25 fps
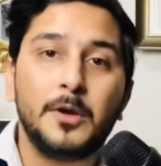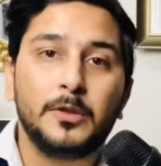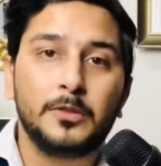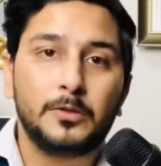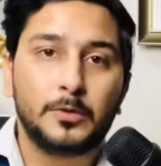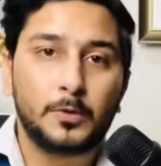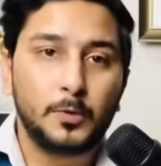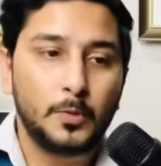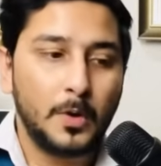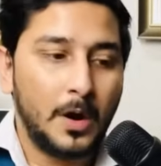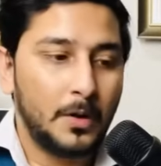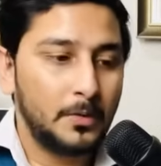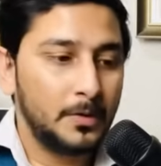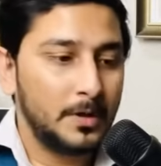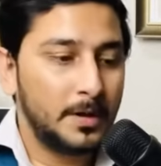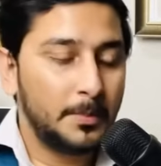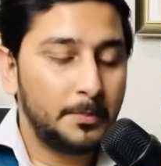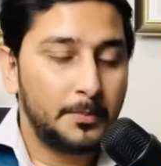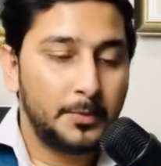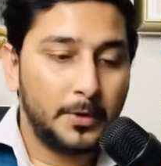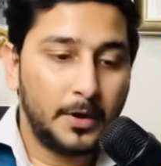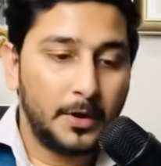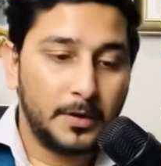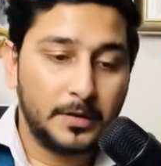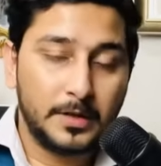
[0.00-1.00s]
थ्रू आउट द
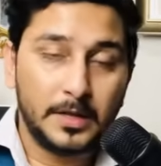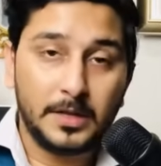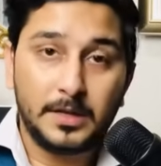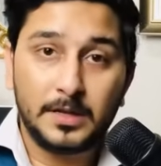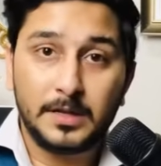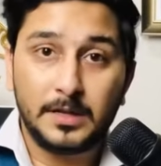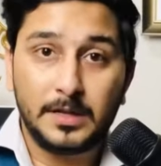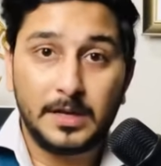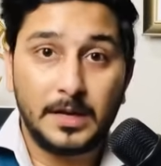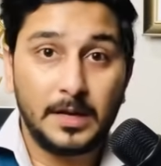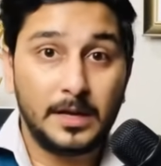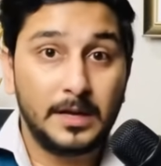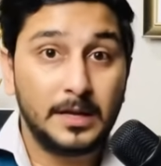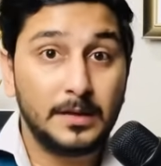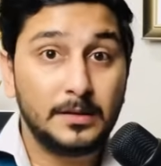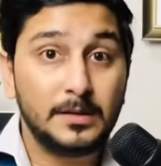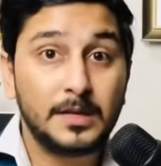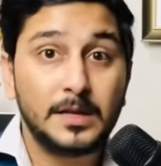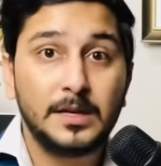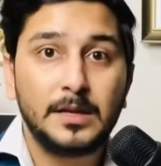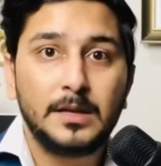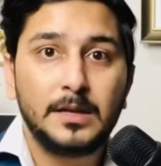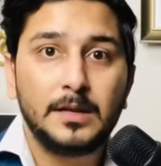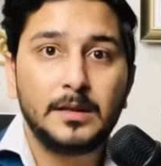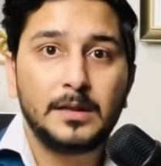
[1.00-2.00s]
प्रोसेस के किस
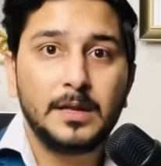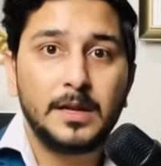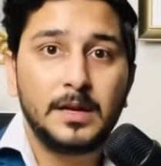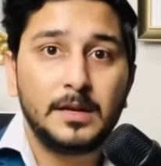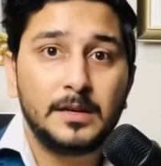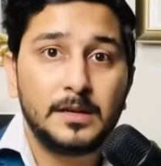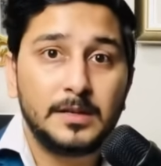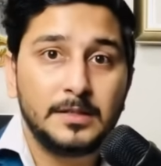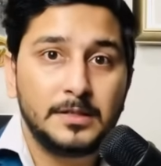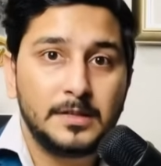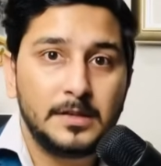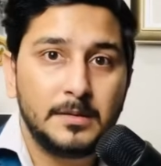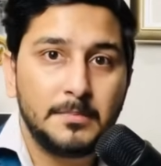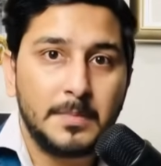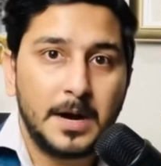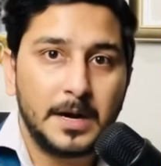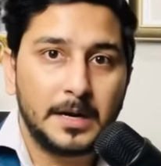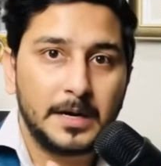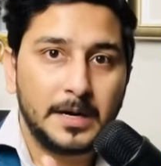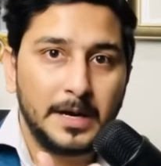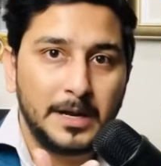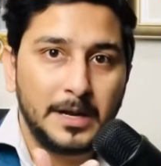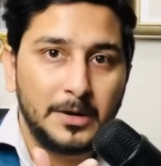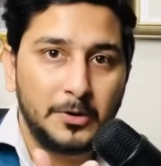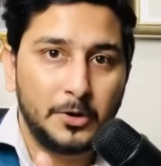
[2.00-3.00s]
तरीके से एक डिजिटल
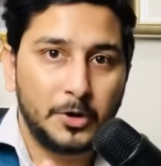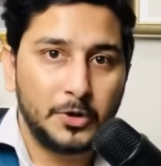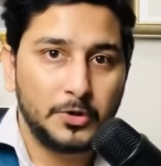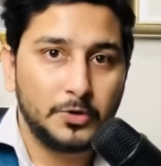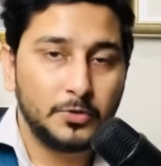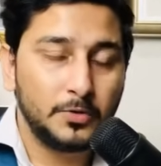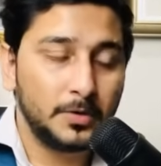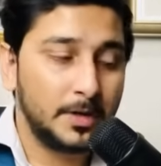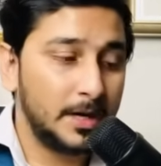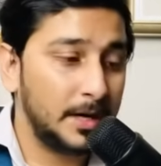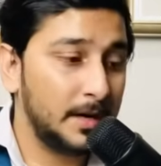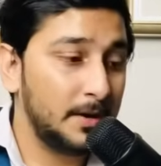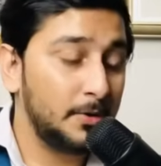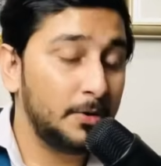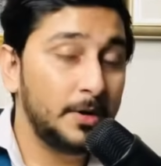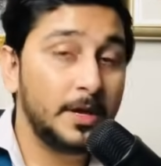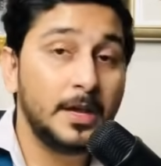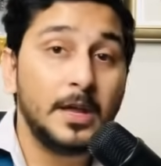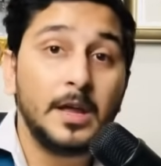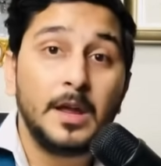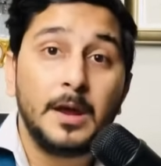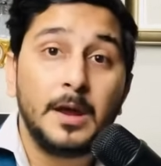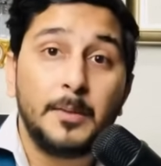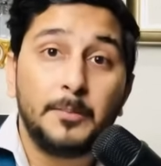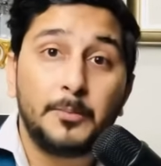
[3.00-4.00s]
मार्केटिंग लॉन्च होता है कोई
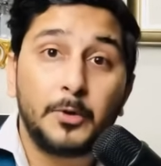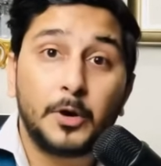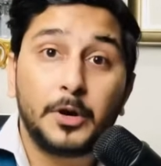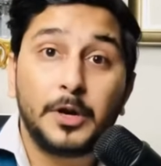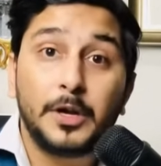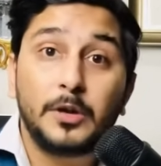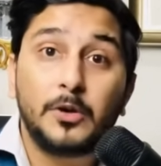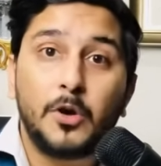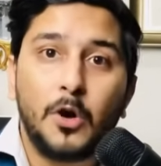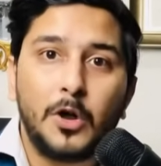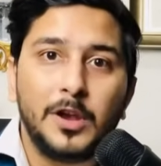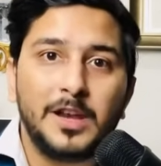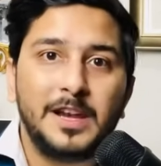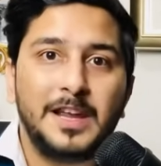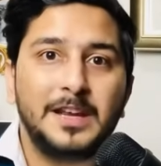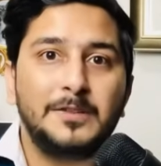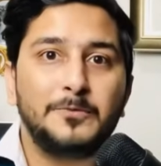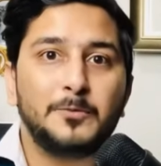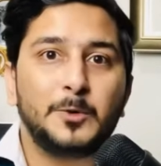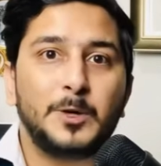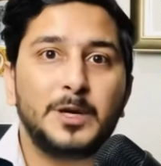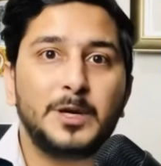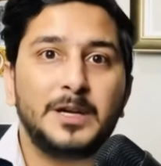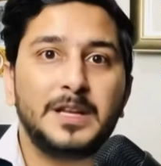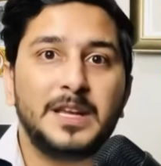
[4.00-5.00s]
प्रोडक्ट ऑनलाइन
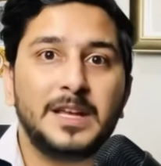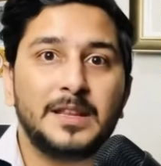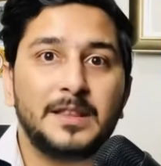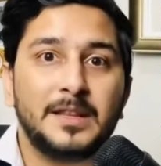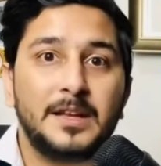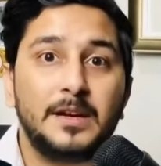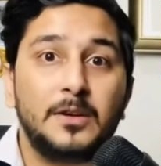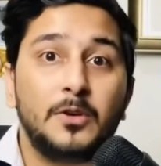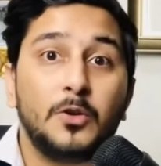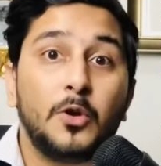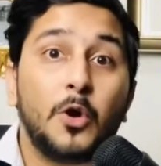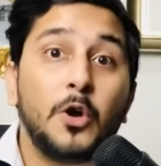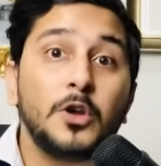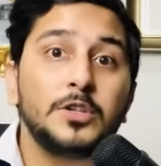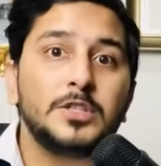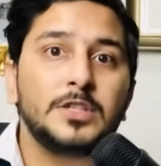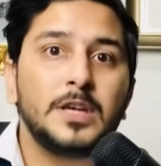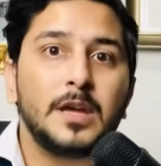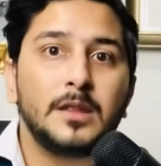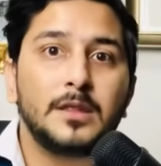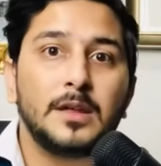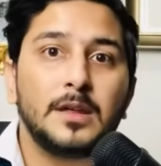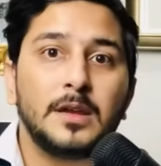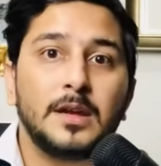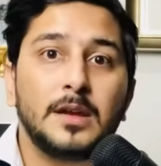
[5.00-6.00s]
वर्ल्ड के अंदर लॉन्च
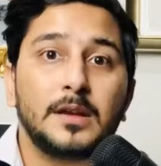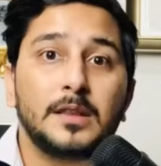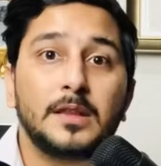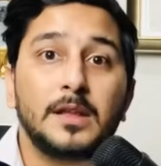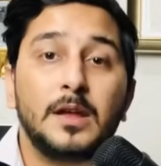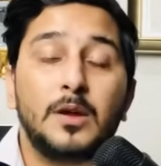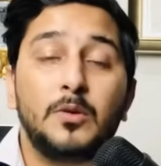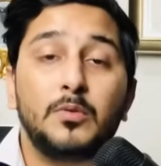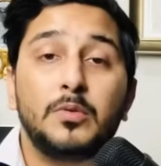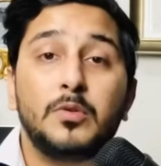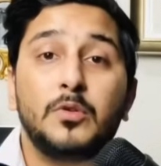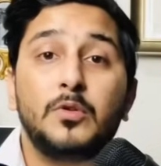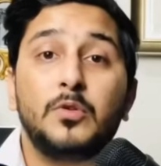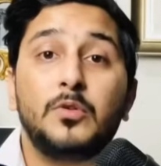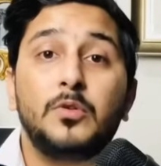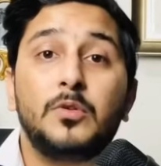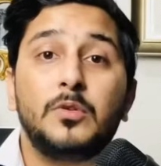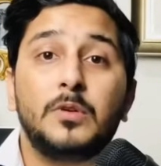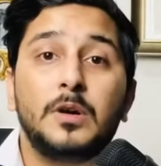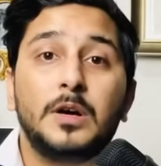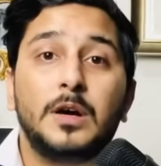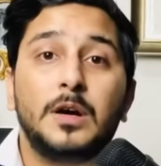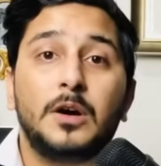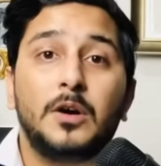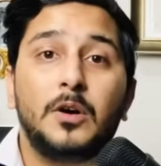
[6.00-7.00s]
कैसे करते हैं उसको
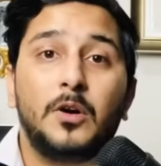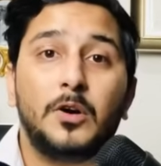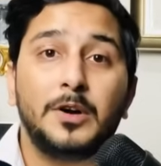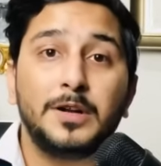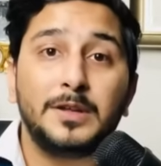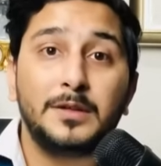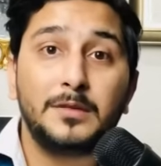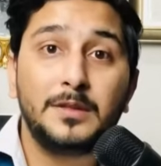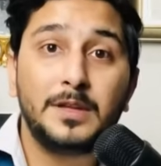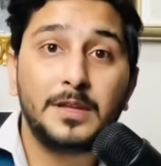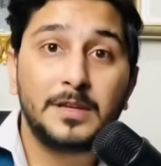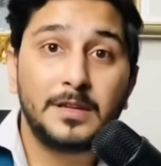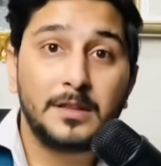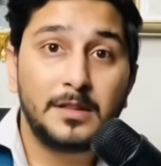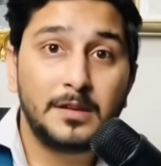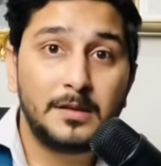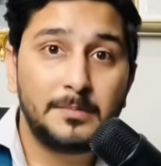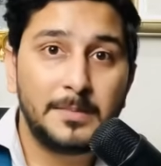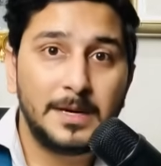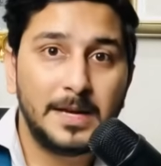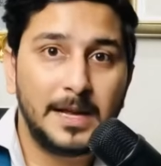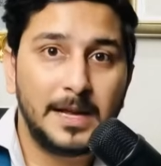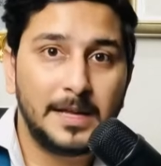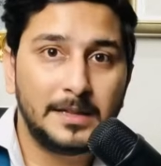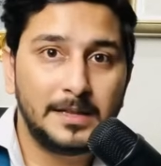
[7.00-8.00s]
ऑडियंस की नज़र
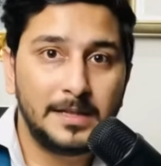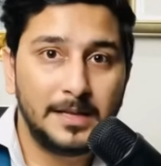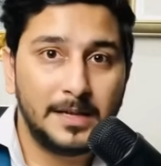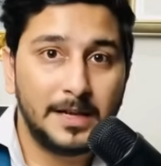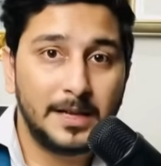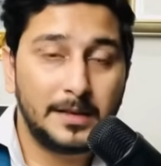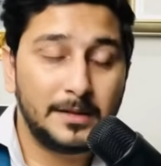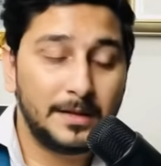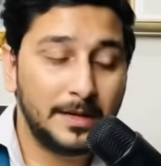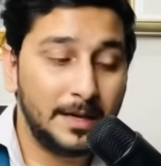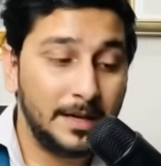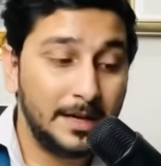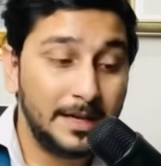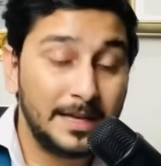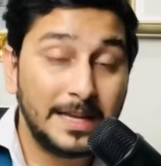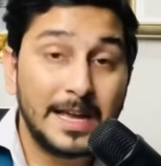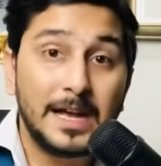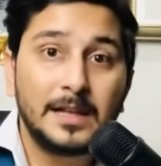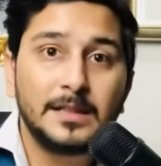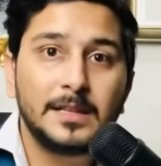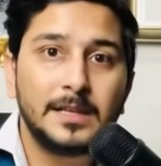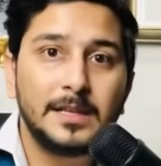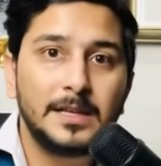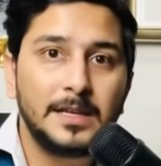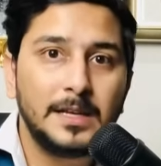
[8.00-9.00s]
में लाते कैसे हैं क्या
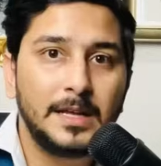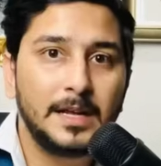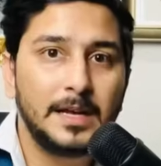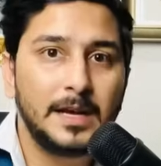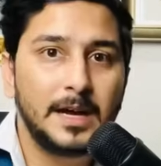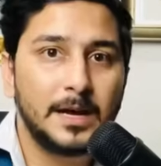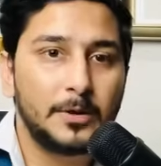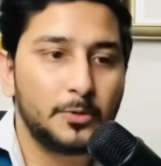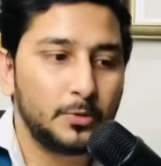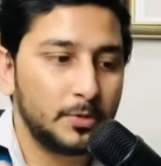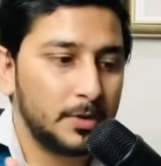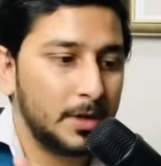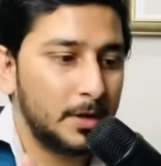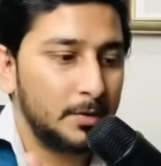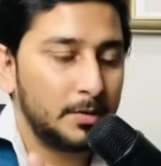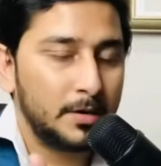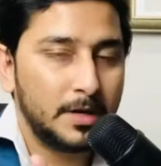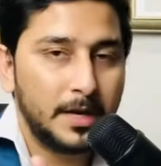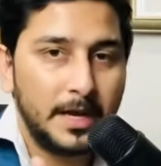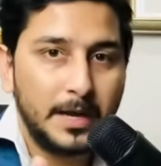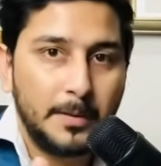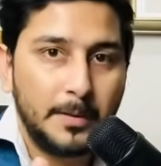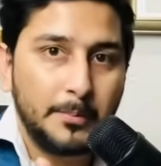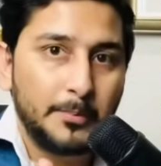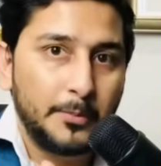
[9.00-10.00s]
तरीक़ेकार होता है
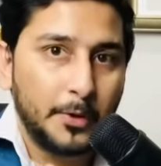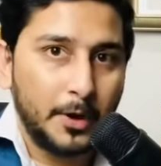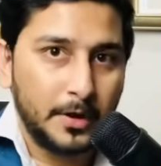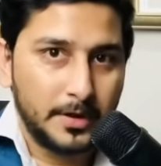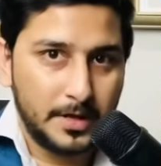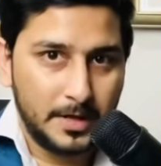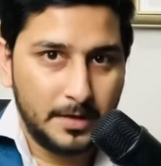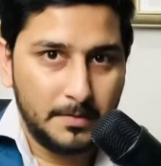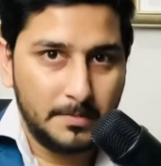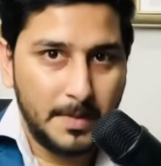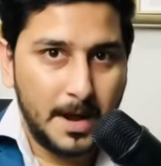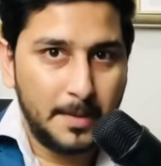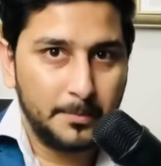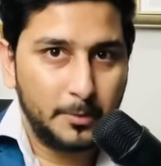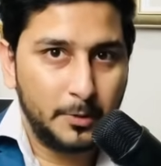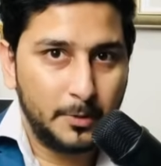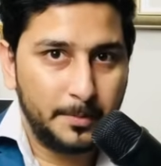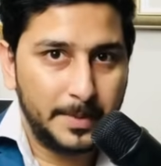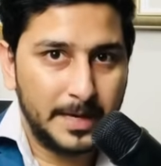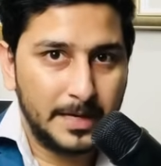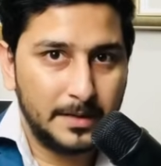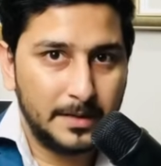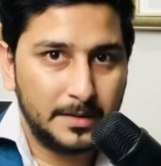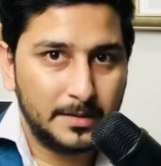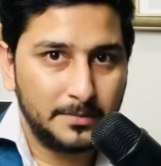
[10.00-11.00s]
उसका एक प्रोसेस मैं आपको
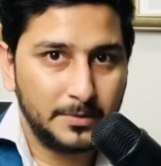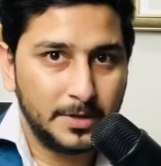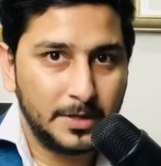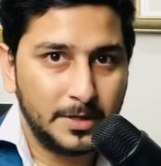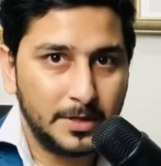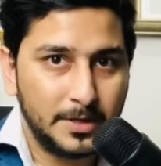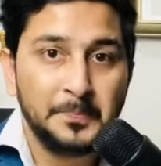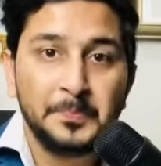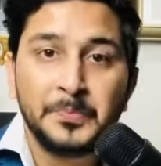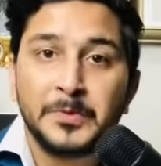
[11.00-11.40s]
पहले समझाऊँ